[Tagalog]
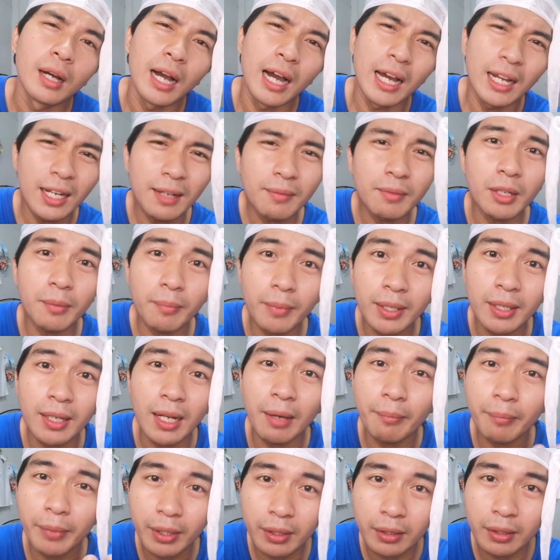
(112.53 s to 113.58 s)
Alam naman
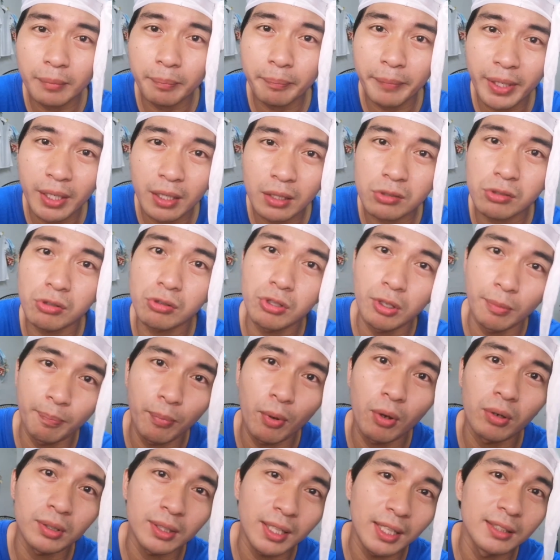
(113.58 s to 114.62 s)
namin may
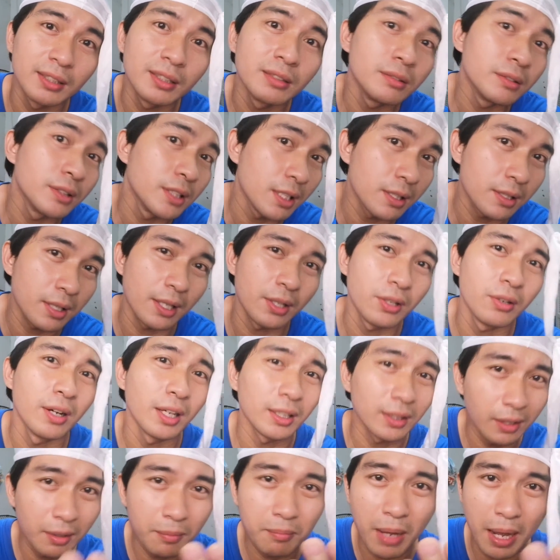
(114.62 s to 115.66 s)
nagsusuporta din dyan sa'yo
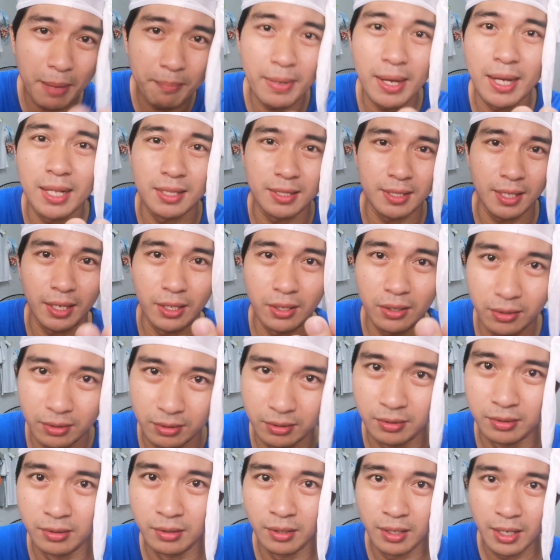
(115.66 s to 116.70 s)
at nagmamahal sa'yo.
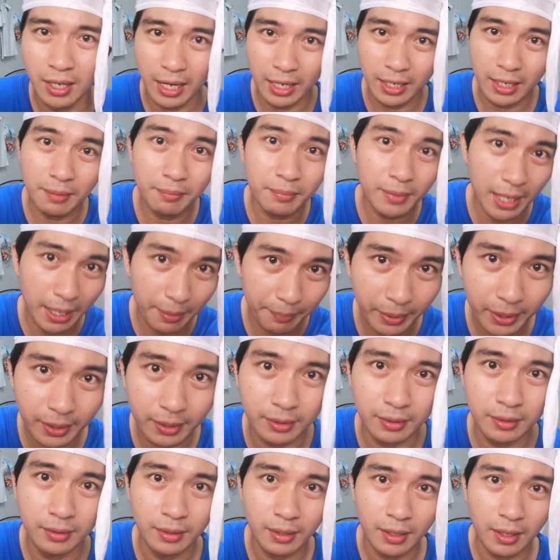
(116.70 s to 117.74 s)
Alam namin,
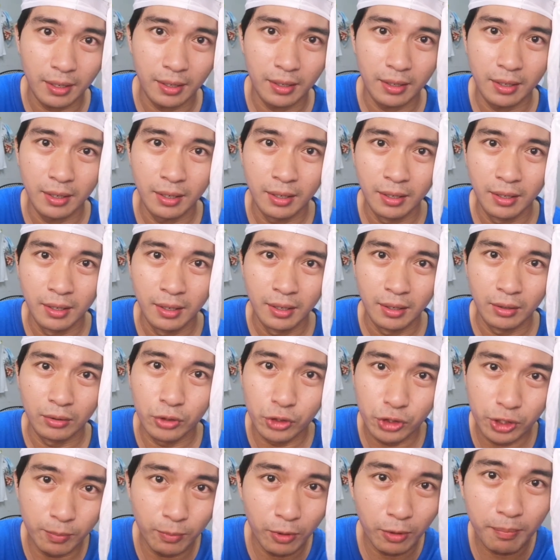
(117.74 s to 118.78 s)

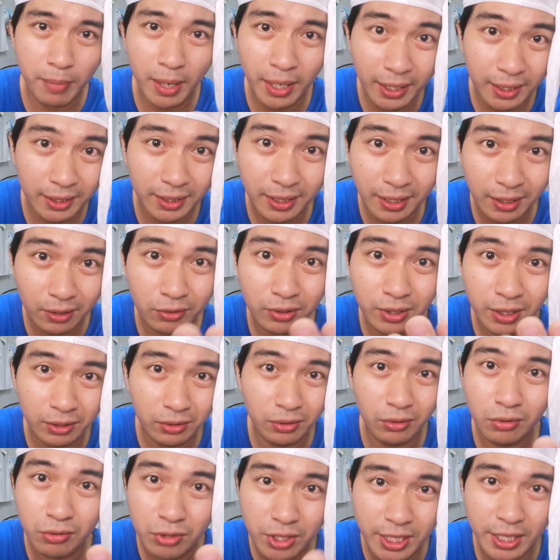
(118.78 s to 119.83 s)
gusto mong banggitin ko
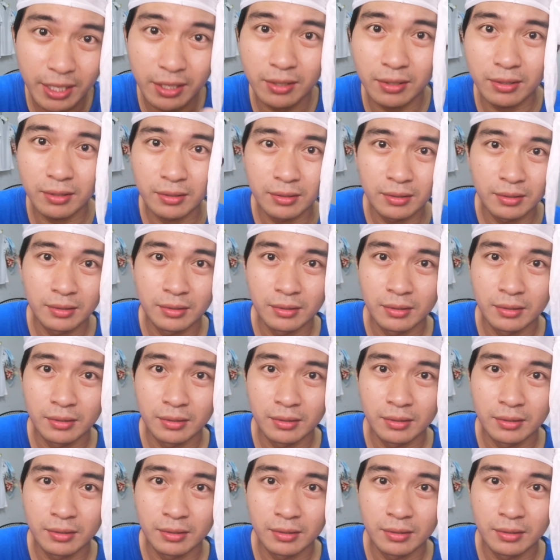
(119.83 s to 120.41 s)
dito kung sino?